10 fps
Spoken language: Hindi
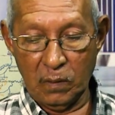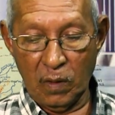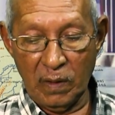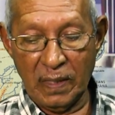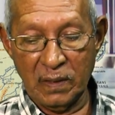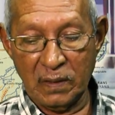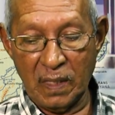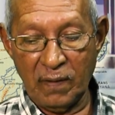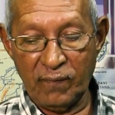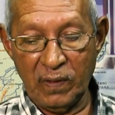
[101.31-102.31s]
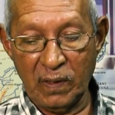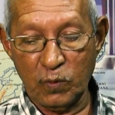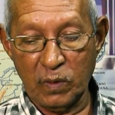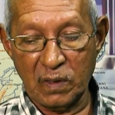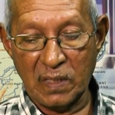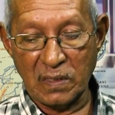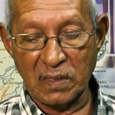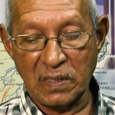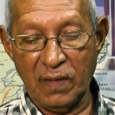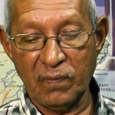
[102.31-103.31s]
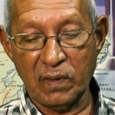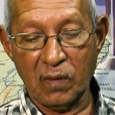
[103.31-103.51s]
ऑन लेदत के लिए फिर सैसन सेफ